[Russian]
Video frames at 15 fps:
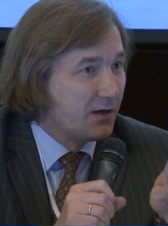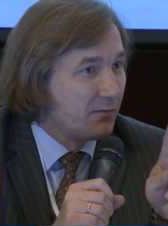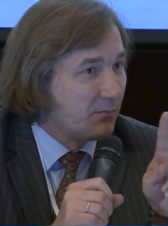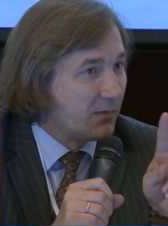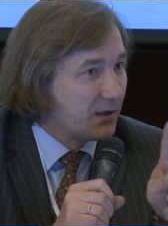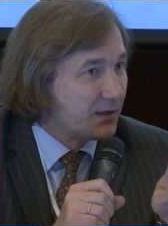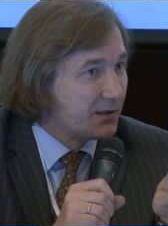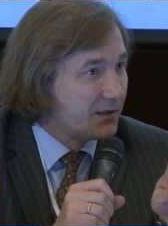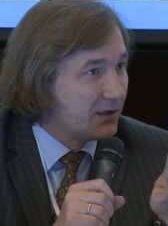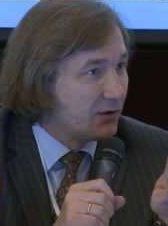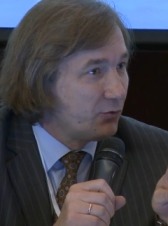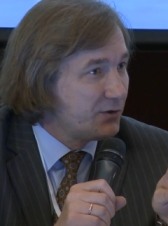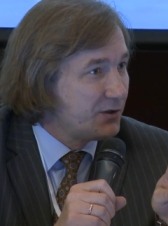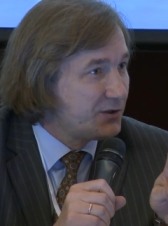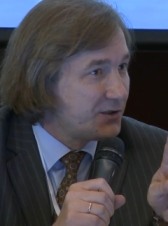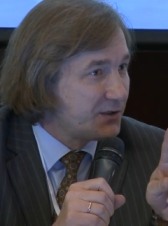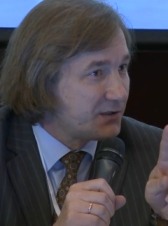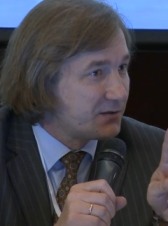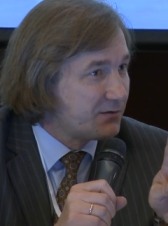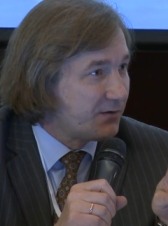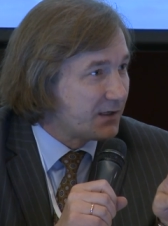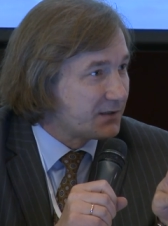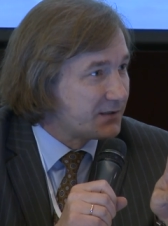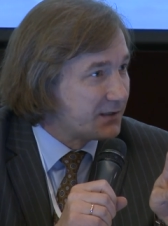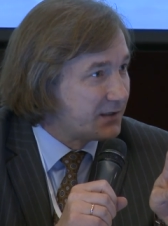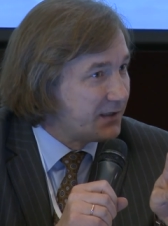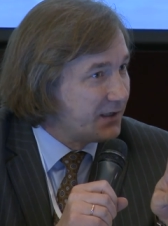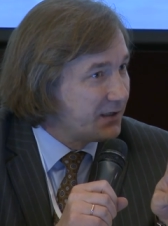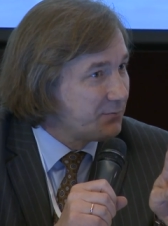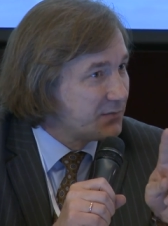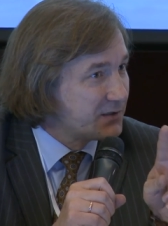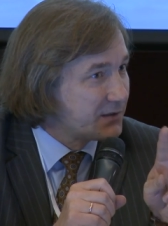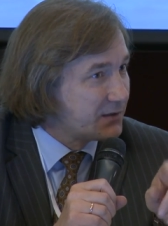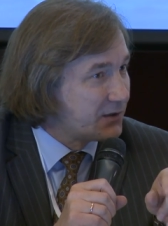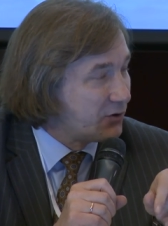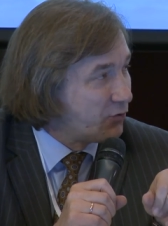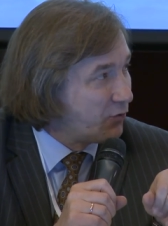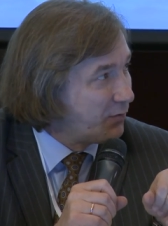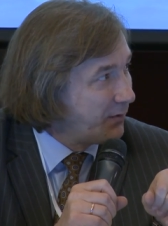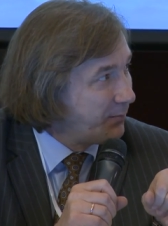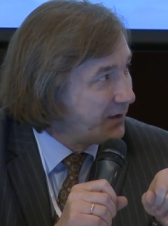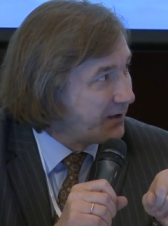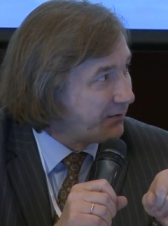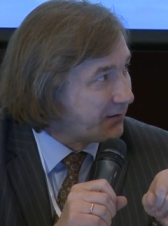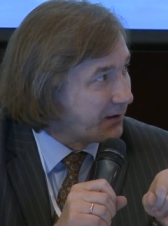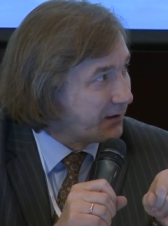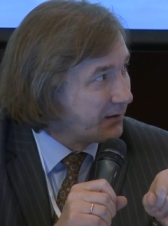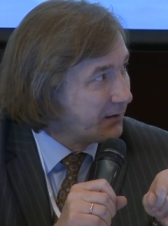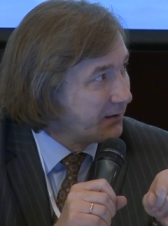молодые люди, через 20 лет мезотелиома плевры